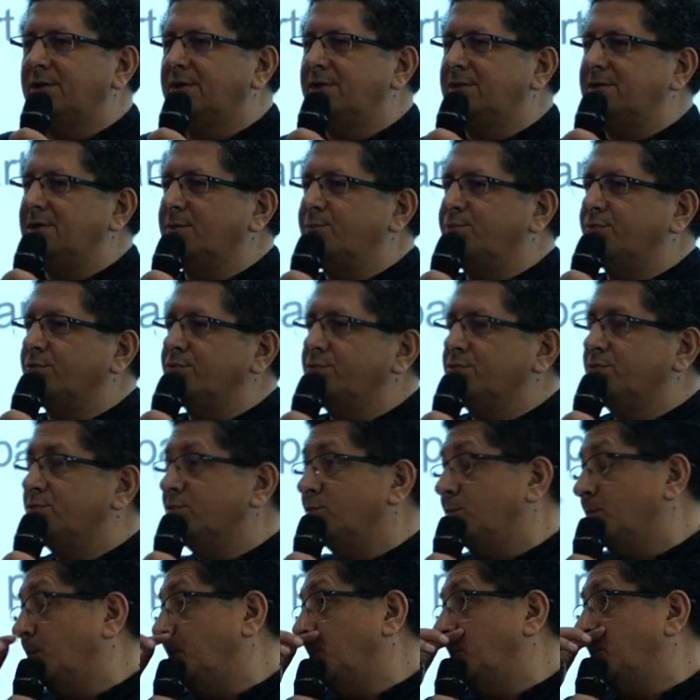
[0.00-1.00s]
était pour
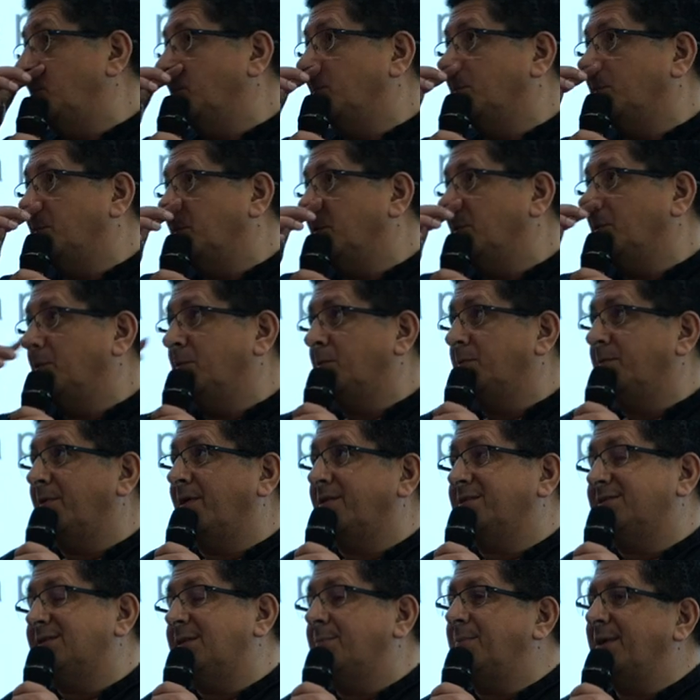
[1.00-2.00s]
nous une,
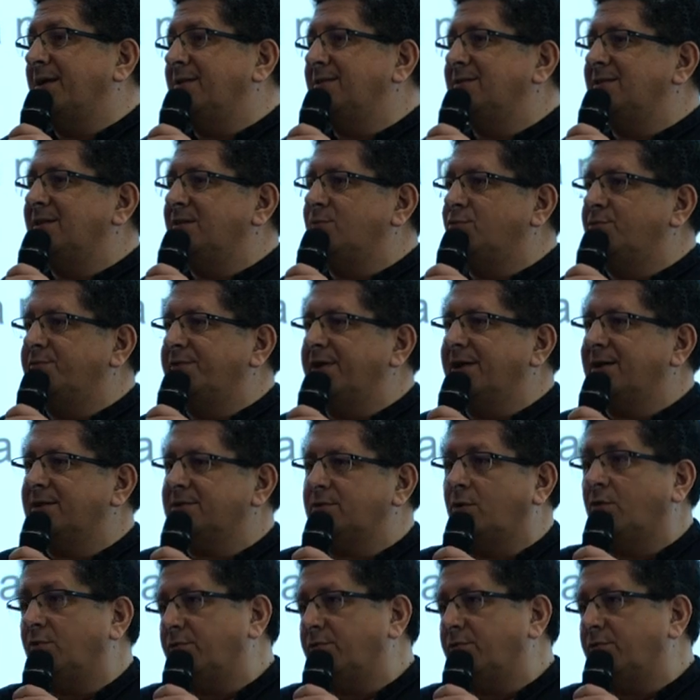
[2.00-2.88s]
alors c'était pas une découverte,